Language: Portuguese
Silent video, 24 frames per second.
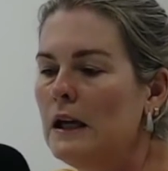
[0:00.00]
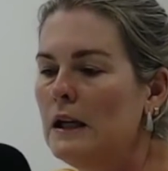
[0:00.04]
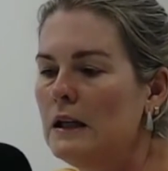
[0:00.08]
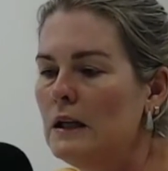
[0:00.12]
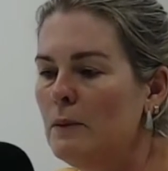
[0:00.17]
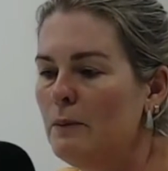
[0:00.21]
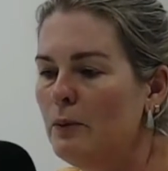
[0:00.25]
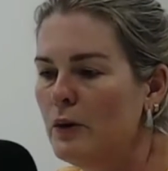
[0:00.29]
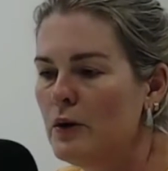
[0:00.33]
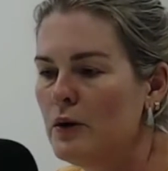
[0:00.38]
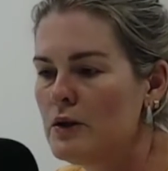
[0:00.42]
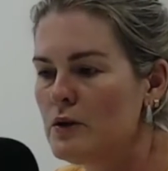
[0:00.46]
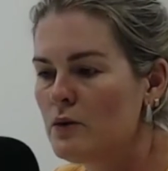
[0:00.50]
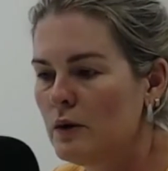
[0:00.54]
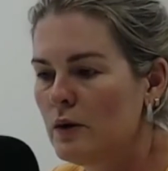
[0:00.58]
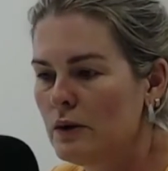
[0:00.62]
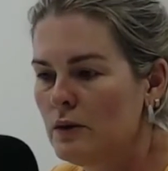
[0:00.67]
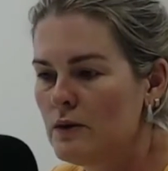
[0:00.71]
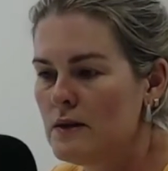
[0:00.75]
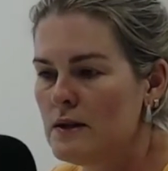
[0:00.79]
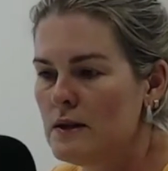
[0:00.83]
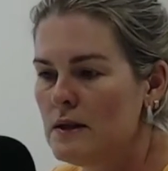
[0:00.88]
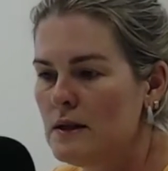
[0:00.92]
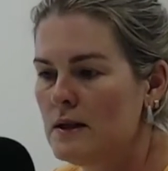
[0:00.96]
E depois,
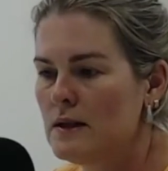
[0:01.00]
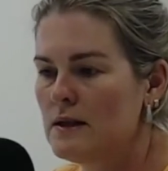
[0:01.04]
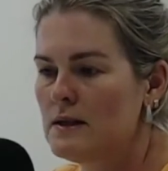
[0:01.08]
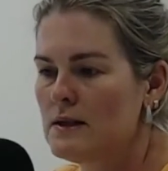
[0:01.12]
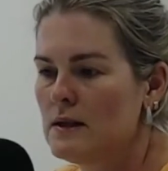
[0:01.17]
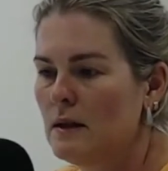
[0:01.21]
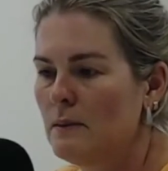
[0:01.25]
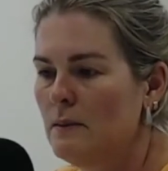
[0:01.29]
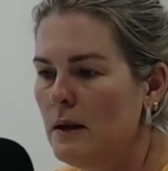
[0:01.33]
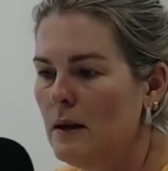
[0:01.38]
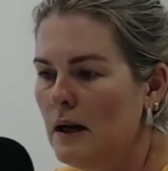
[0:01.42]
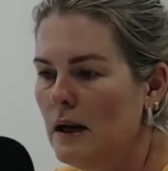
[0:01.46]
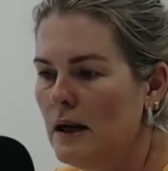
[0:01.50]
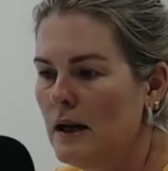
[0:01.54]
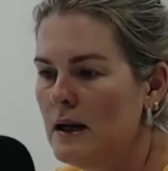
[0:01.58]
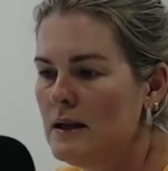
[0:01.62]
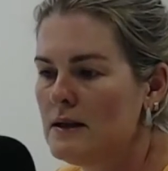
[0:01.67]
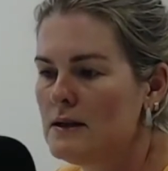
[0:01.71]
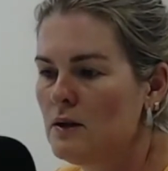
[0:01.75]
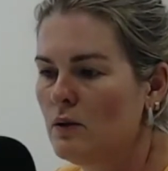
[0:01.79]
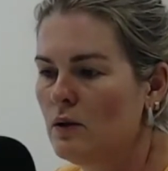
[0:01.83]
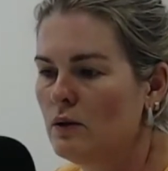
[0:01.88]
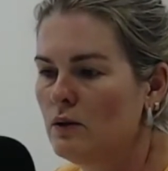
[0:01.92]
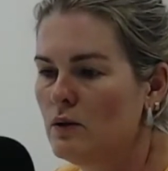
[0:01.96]
quando se
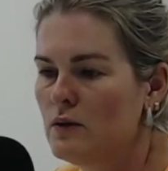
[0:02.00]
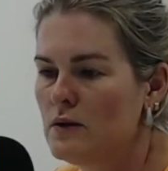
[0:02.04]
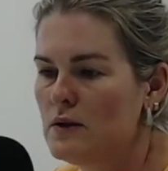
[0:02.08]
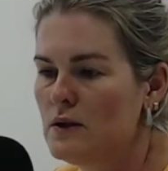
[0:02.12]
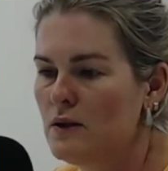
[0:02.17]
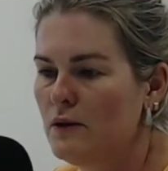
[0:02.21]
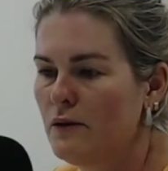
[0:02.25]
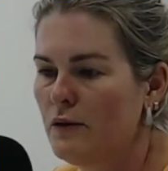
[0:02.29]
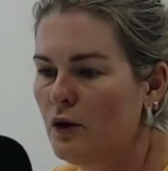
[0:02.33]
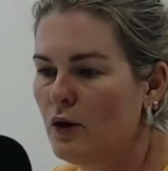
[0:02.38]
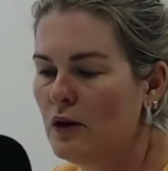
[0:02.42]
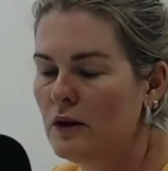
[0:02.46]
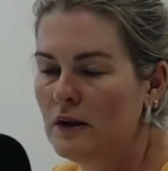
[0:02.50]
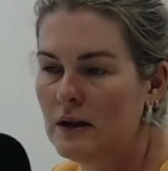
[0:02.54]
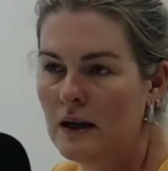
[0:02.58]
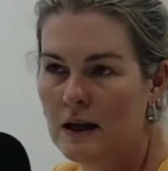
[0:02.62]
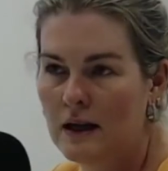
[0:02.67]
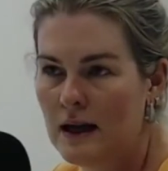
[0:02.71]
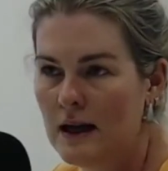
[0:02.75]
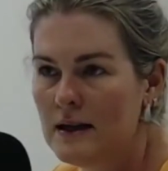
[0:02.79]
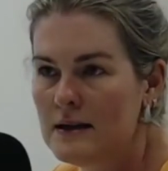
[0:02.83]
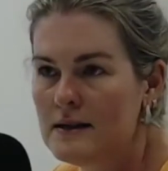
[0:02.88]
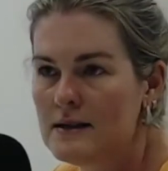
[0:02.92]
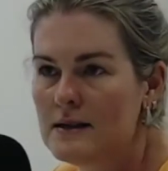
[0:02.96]
estabelece, quando se
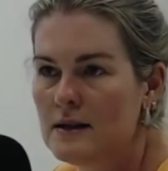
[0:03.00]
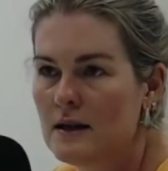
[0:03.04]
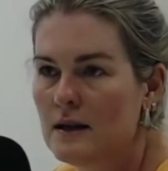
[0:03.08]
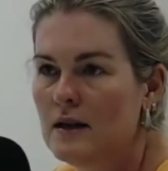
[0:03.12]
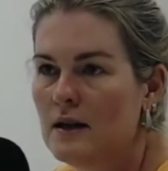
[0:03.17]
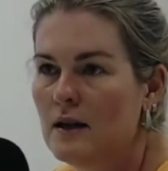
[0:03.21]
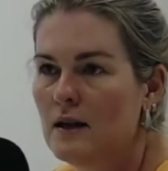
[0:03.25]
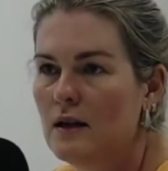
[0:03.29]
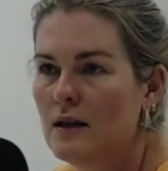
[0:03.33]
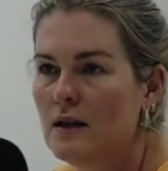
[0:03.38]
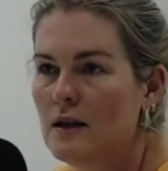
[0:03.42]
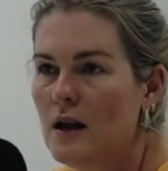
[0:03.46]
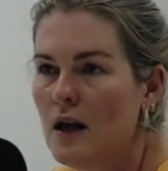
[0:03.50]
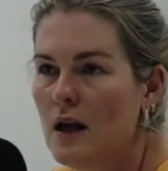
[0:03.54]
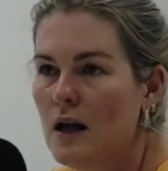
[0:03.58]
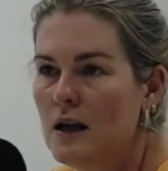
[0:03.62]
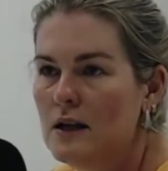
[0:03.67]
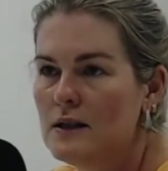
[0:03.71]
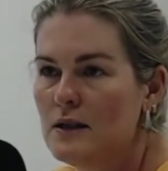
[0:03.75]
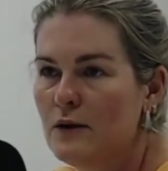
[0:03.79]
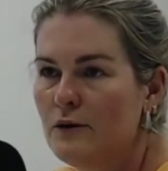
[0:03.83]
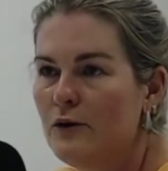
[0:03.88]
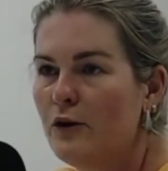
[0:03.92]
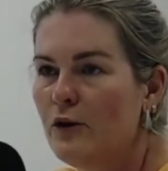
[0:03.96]
fortalece, que
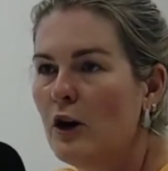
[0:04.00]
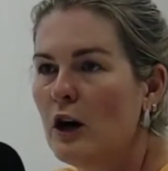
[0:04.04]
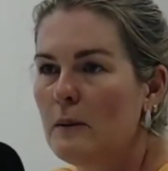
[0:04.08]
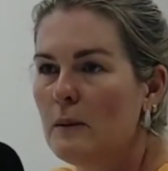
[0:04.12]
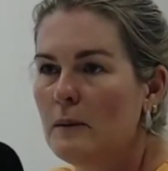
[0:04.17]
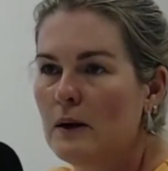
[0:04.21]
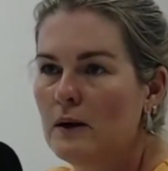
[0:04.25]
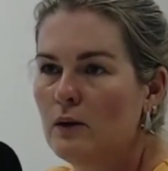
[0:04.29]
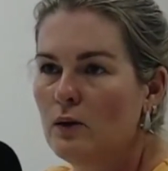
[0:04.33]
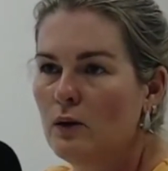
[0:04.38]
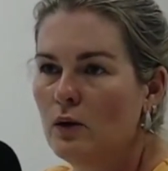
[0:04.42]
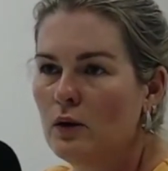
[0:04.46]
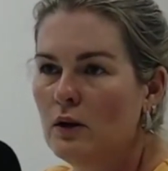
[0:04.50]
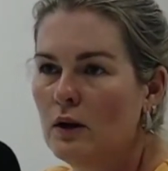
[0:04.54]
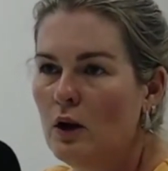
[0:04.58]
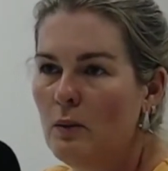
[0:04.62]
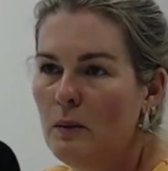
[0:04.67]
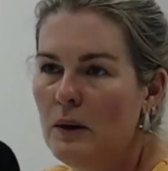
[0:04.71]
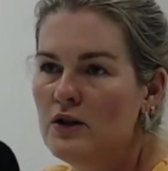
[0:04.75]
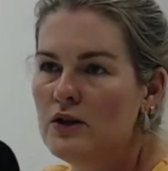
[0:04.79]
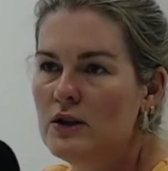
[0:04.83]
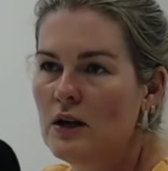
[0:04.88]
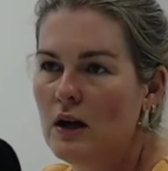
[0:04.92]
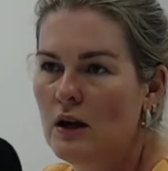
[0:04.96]
se forma
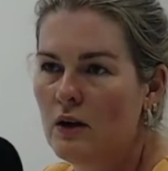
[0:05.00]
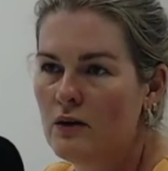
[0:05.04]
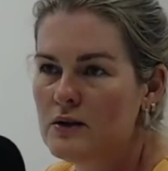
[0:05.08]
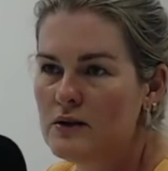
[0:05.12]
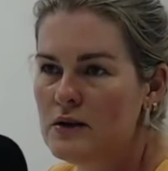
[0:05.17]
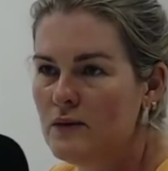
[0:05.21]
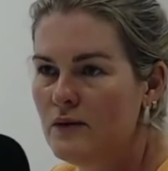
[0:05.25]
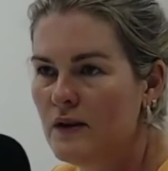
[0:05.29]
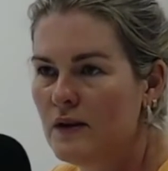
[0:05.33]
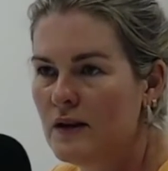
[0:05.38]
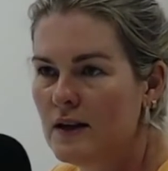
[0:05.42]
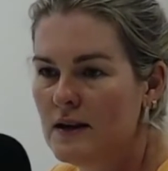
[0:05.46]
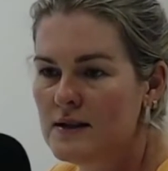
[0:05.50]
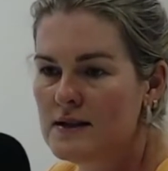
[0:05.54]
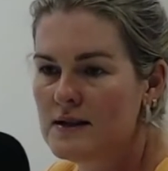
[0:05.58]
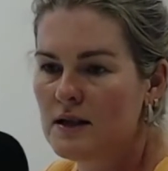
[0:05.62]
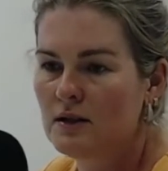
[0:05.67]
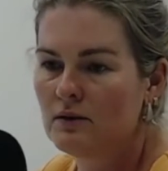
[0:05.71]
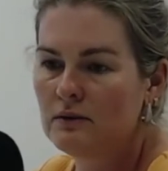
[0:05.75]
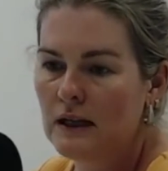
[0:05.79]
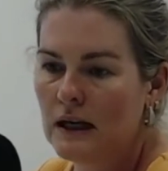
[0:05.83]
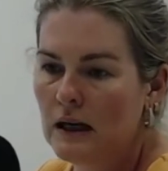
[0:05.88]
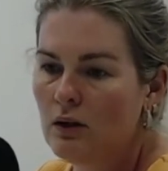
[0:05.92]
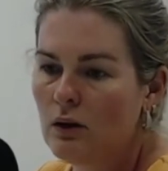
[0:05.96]
totalmente a
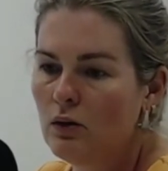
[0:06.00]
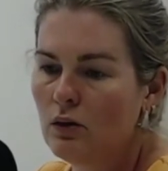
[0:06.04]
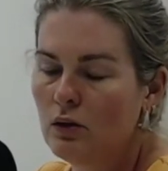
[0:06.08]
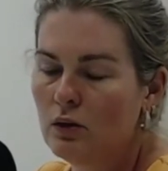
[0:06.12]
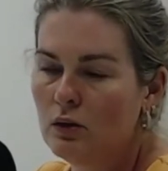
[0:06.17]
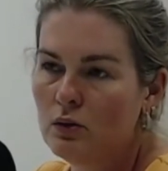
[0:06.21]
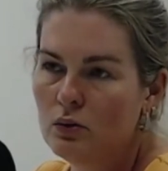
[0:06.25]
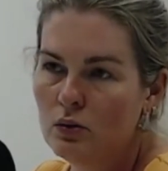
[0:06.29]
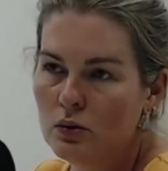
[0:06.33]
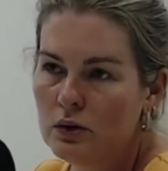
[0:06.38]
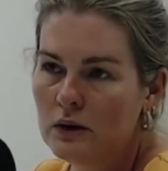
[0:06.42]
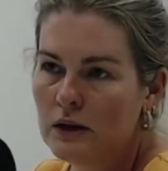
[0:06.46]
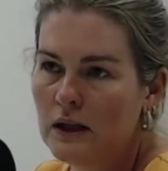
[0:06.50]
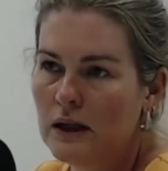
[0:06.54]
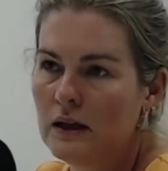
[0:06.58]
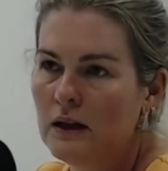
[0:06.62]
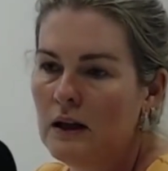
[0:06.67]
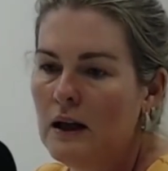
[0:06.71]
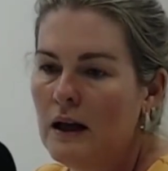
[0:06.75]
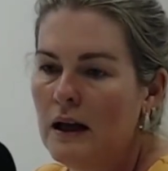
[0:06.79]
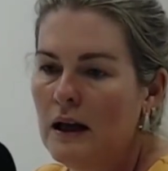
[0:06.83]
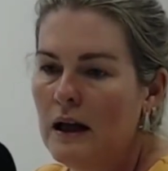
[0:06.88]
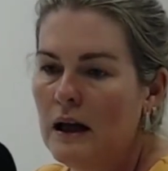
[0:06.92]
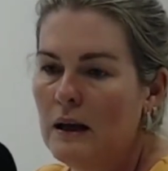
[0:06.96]
calcificação da
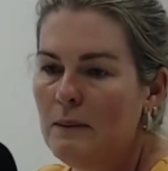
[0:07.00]
coluna,